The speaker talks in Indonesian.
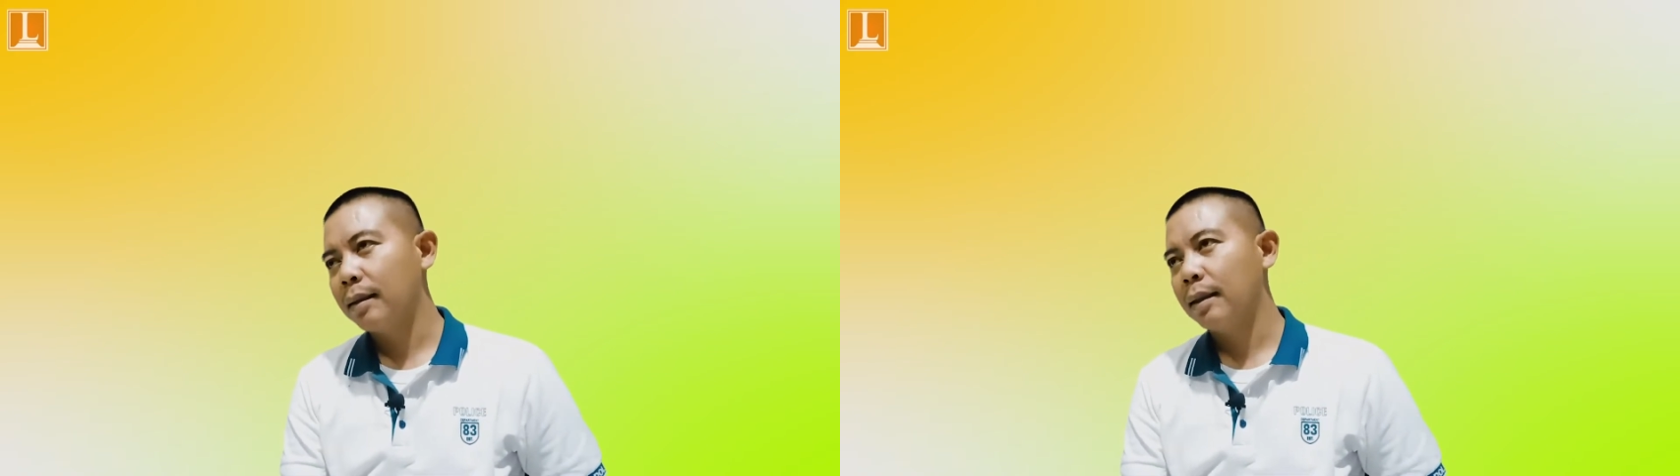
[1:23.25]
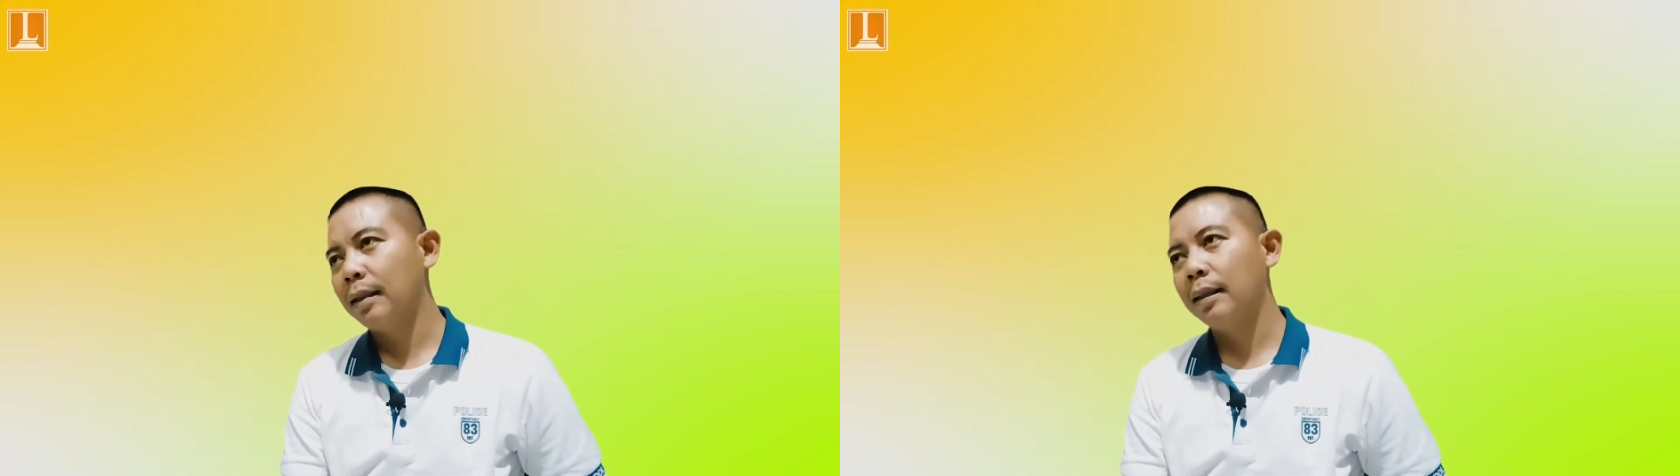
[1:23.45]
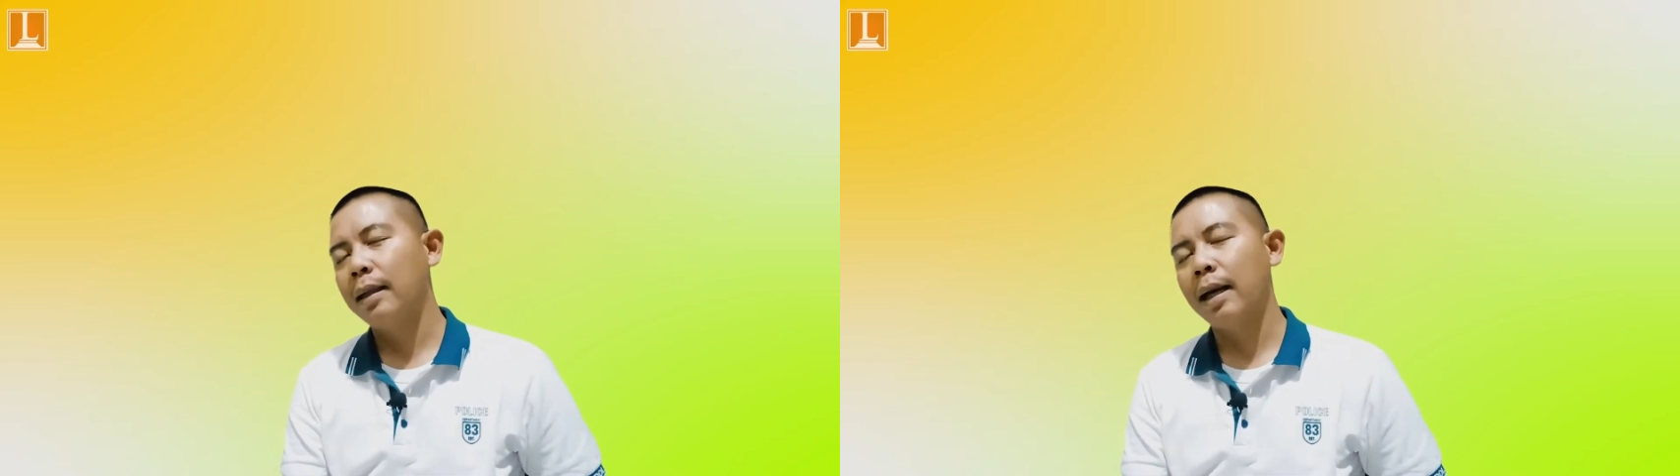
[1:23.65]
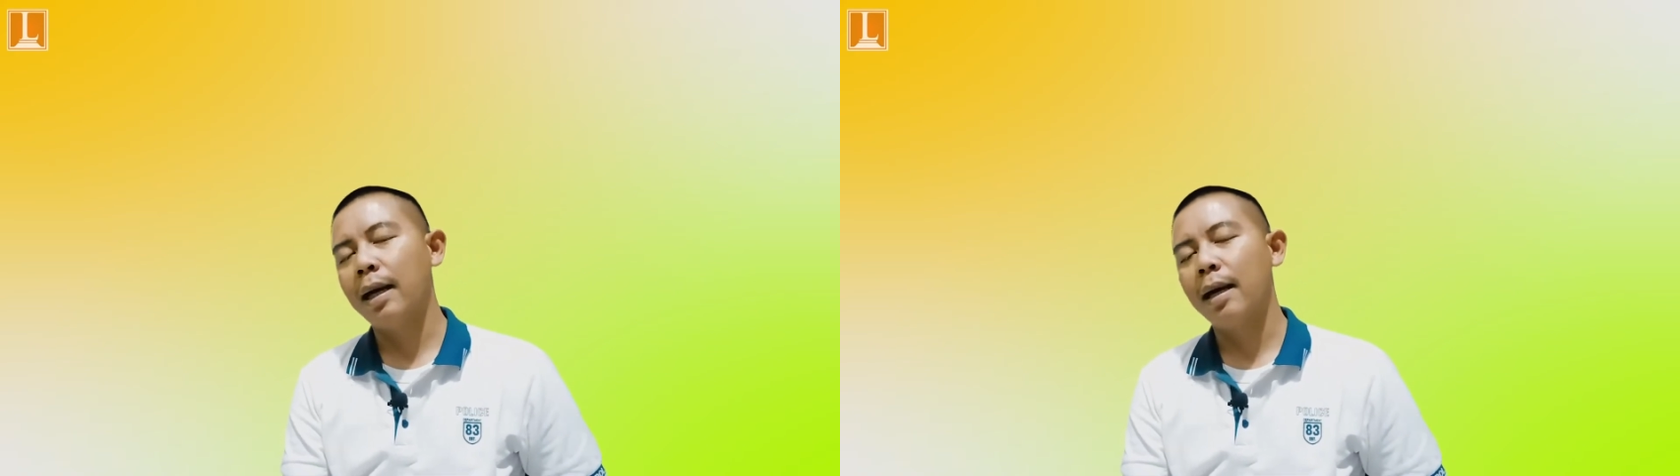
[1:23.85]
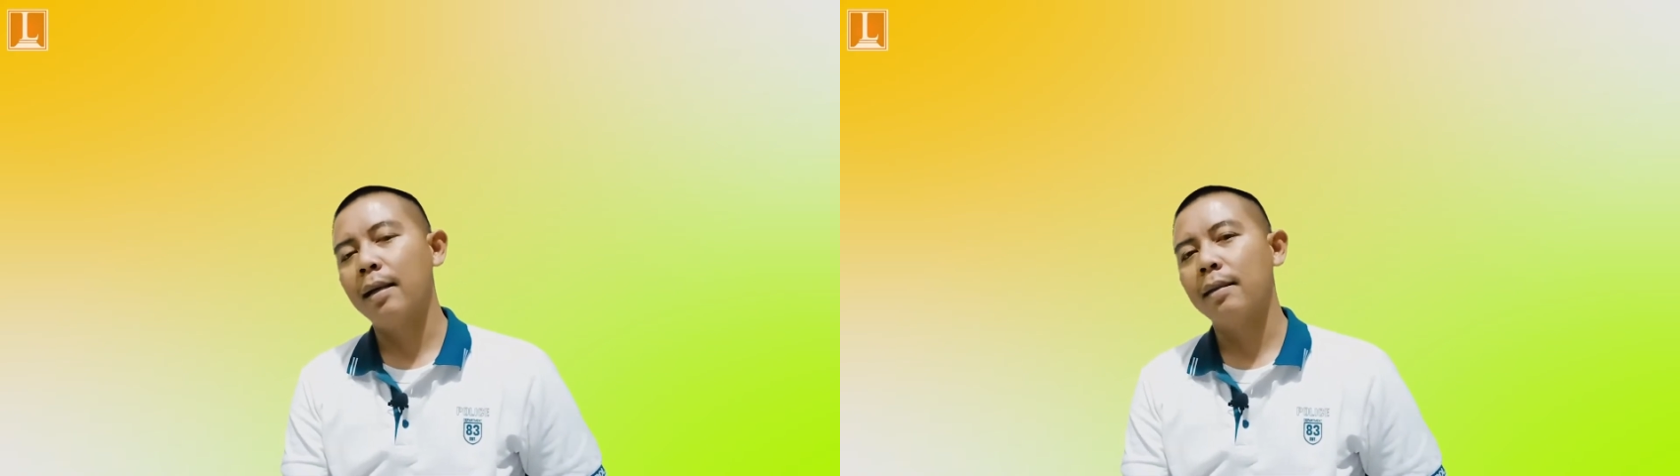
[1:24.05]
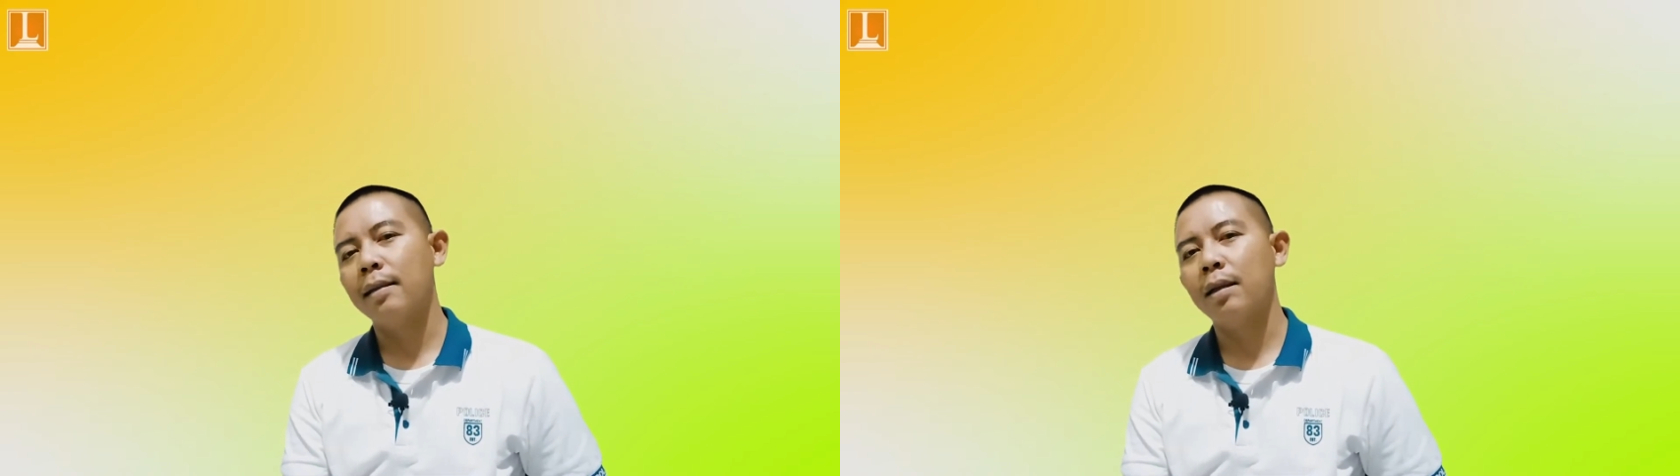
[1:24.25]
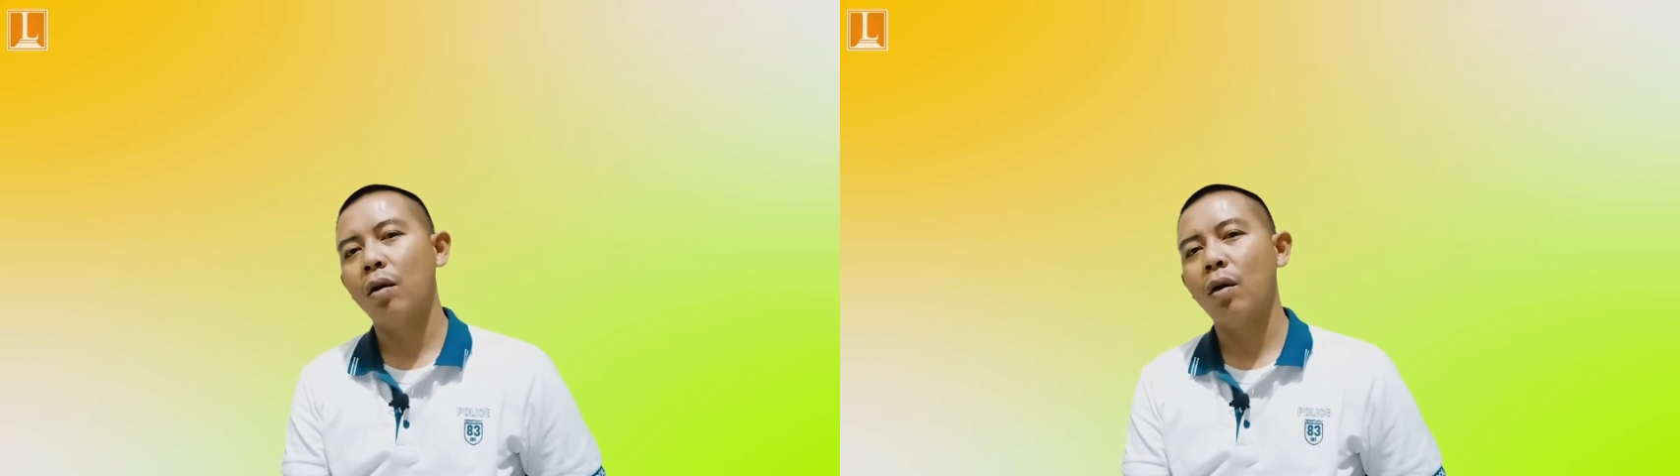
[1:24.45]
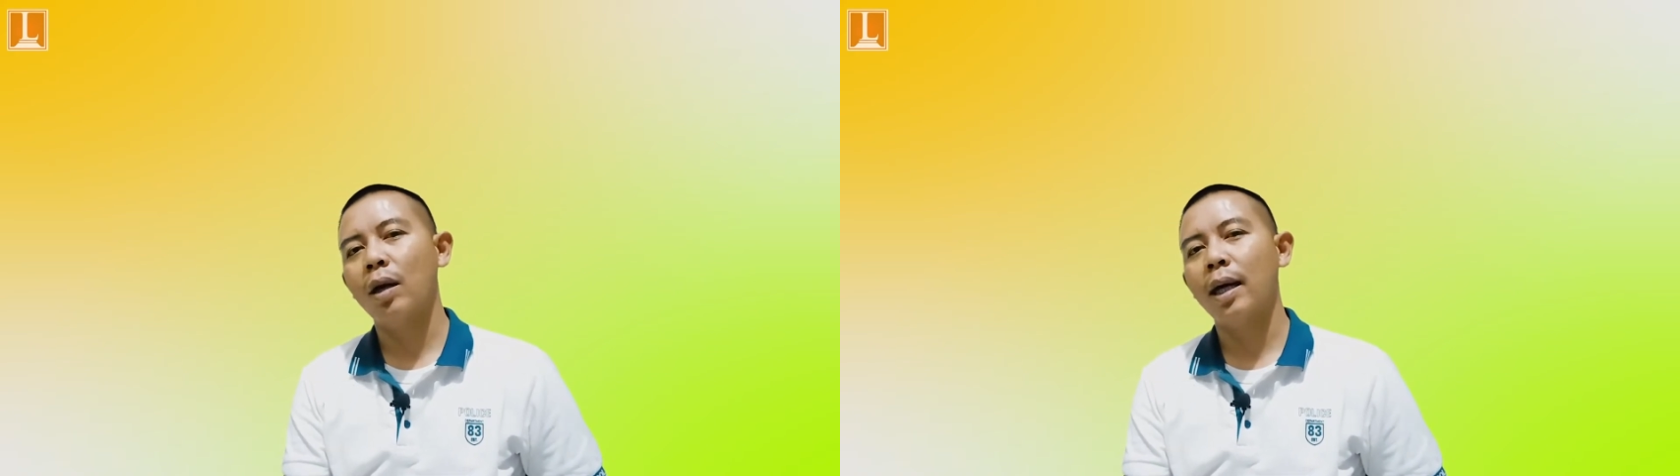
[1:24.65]
ketika
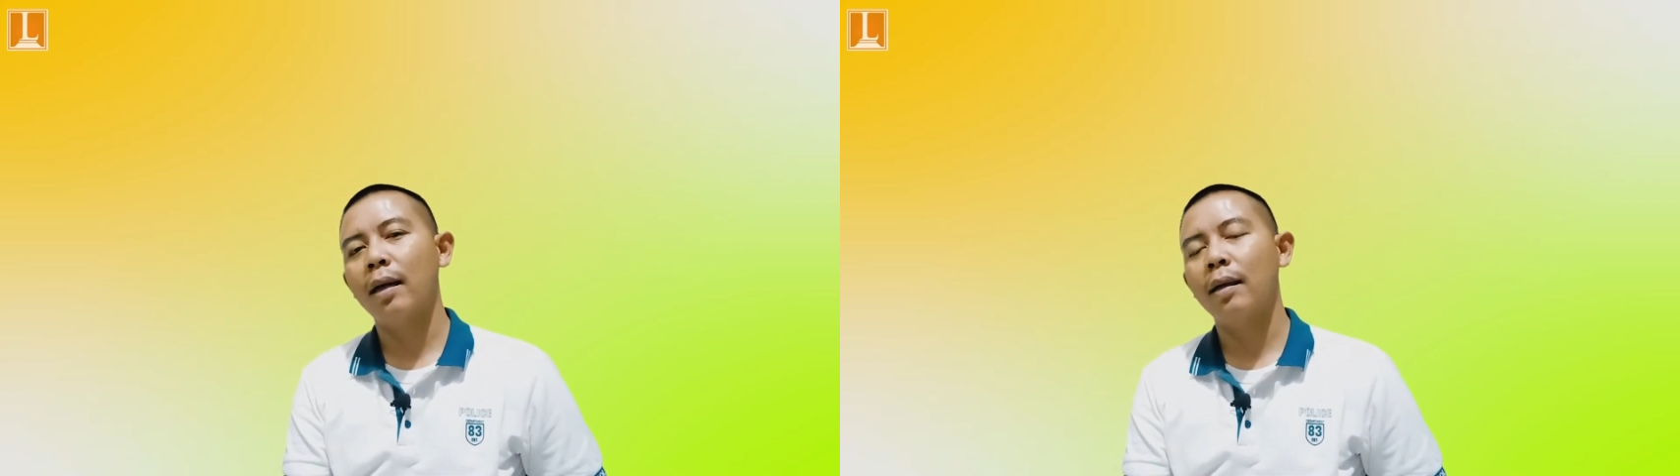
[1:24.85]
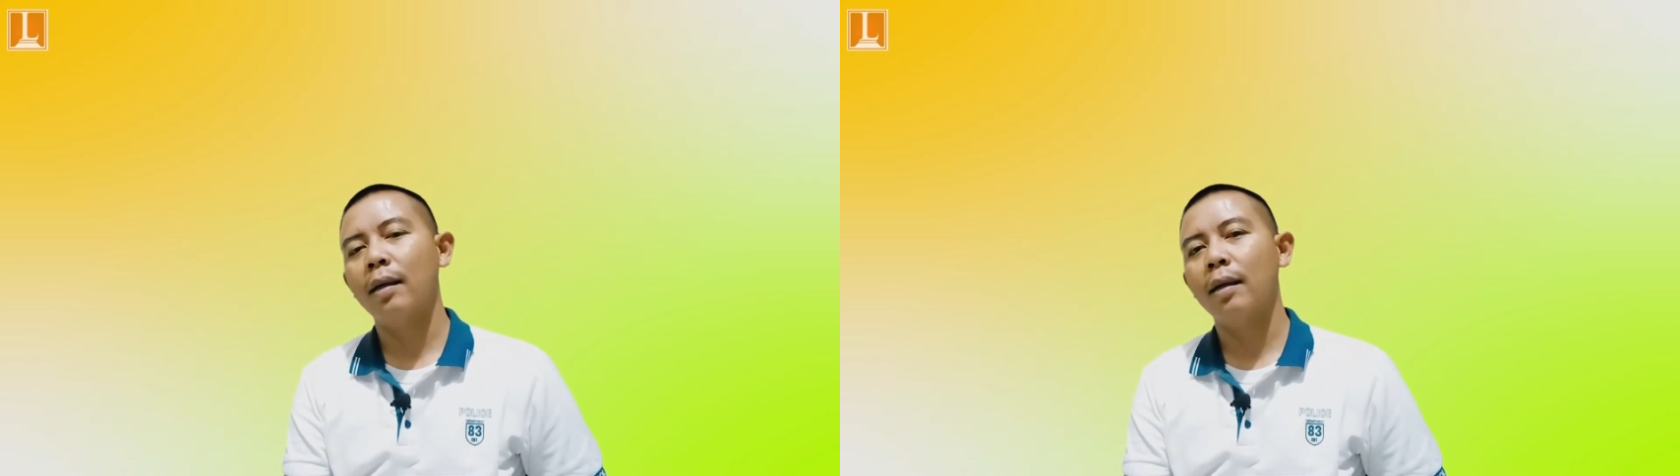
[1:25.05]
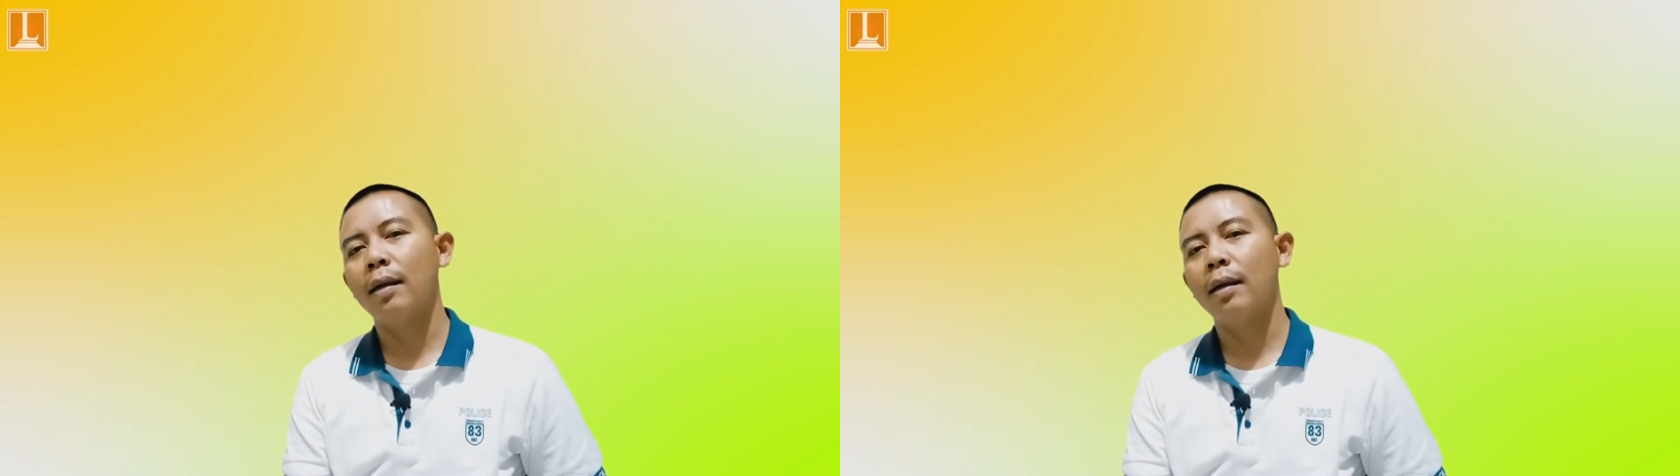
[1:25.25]
seseorang